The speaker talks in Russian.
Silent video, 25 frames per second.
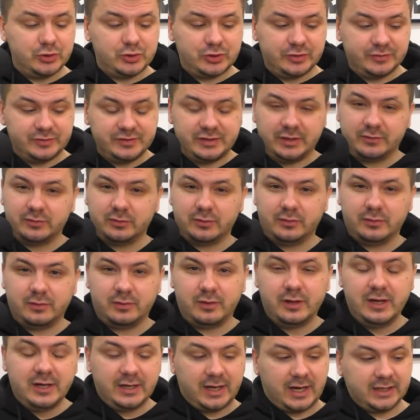То есть,
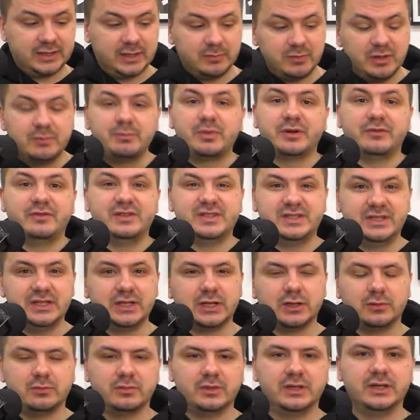основном, э, когда мы
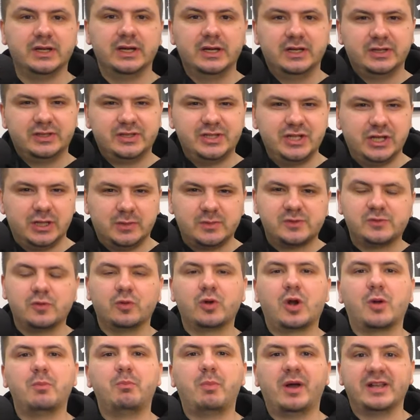импровизируем, мы делаем
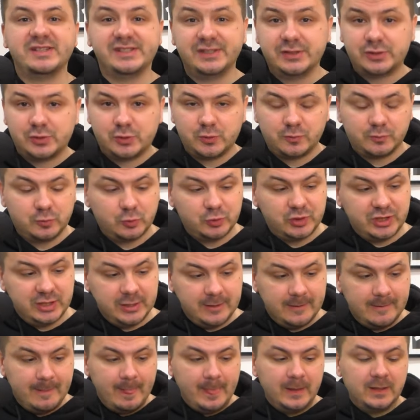свою композицию
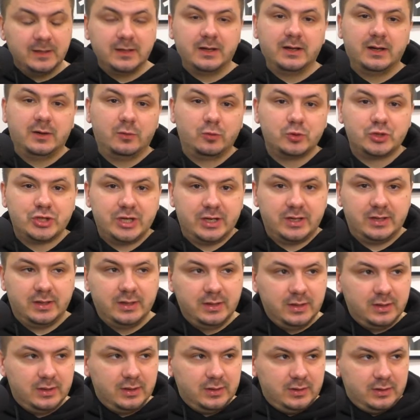внутри э,
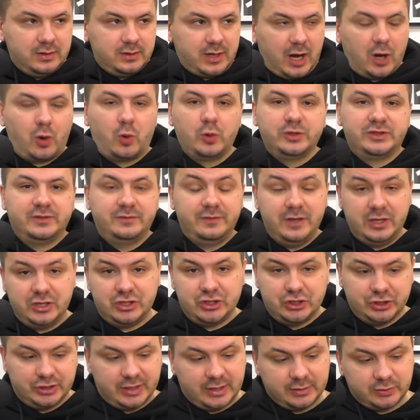уже какой-то
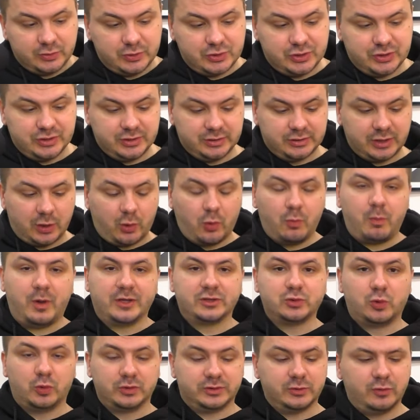вещи, да, то есть это такой
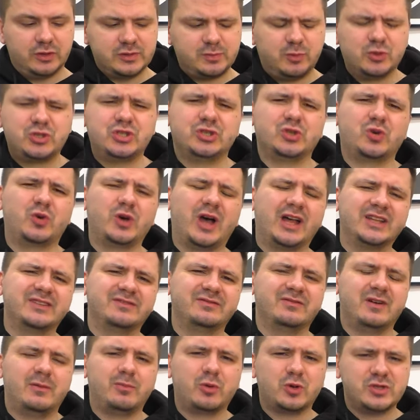подход. И у вас получится такой
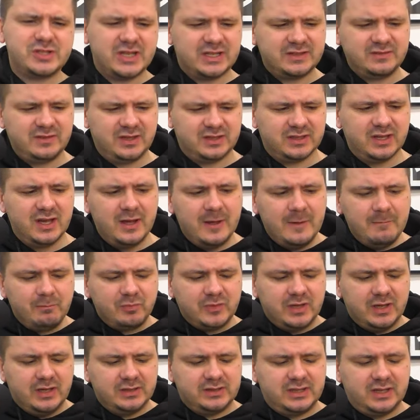от, вопрос-ответ.
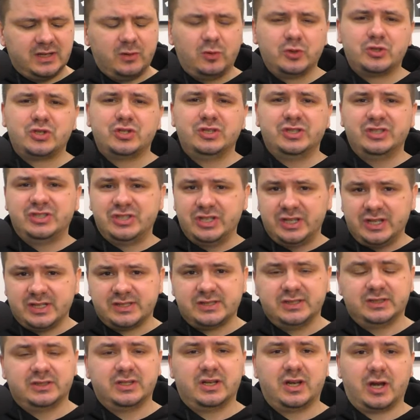Это очень
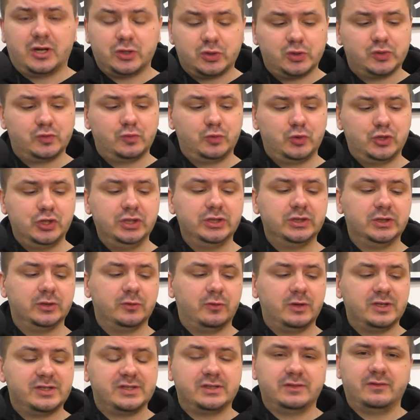интересно, это хорошо звучит, и
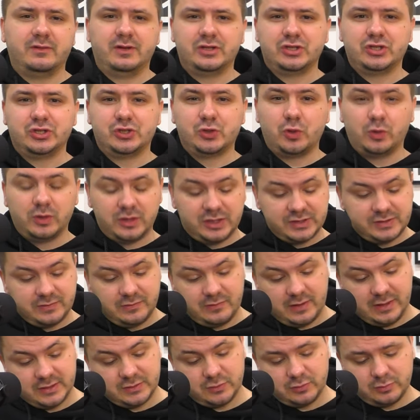у вас ваше соло
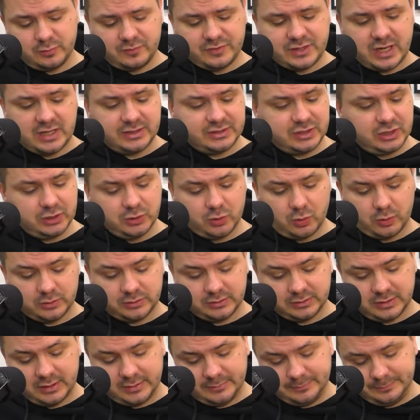развивается. Вот мы взяли три
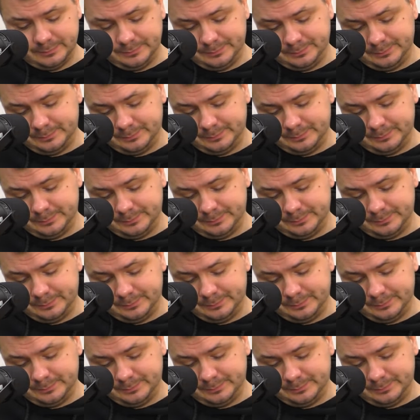ноты, да.